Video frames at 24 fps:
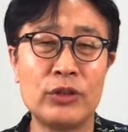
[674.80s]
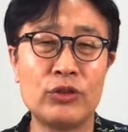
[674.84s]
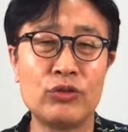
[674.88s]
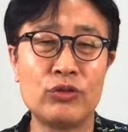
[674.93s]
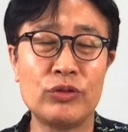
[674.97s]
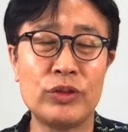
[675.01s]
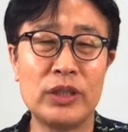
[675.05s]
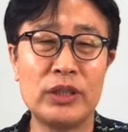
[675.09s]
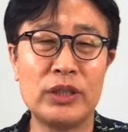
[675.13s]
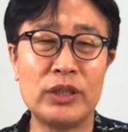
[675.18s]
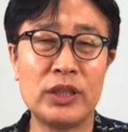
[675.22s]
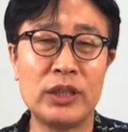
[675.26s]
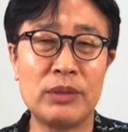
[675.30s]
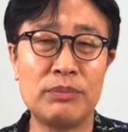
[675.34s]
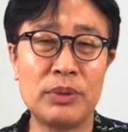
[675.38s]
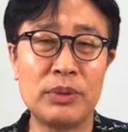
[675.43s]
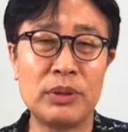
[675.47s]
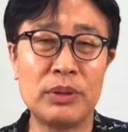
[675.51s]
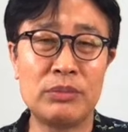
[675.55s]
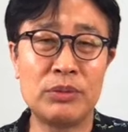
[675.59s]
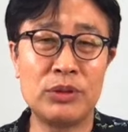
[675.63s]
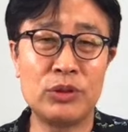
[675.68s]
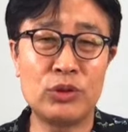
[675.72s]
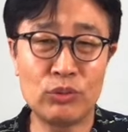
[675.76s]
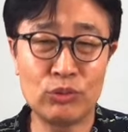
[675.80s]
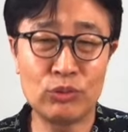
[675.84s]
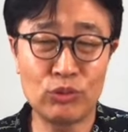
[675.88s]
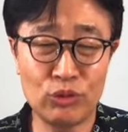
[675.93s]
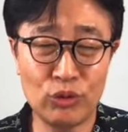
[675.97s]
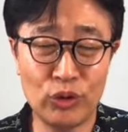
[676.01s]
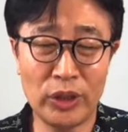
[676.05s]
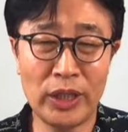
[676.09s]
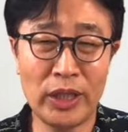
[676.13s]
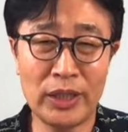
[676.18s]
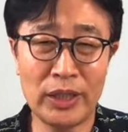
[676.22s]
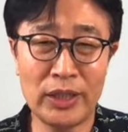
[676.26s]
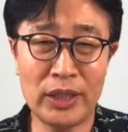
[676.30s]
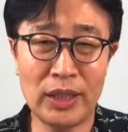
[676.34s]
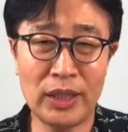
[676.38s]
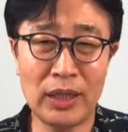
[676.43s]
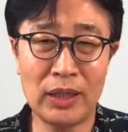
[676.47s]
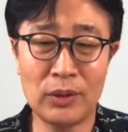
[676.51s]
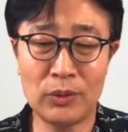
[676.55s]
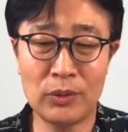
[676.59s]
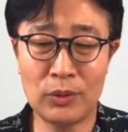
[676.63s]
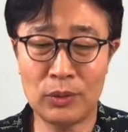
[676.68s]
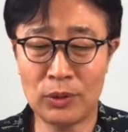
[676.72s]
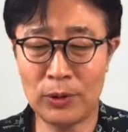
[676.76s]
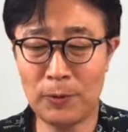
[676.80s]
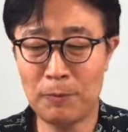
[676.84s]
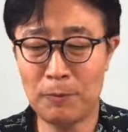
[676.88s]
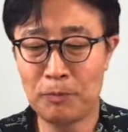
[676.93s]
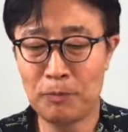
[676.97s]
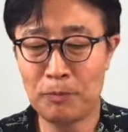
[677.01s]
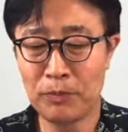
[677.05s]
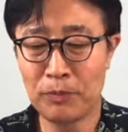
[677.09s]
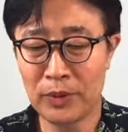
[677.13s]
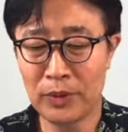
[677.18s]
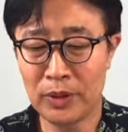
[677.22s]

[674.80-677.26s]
중대재해법을 좀 유예해 달라고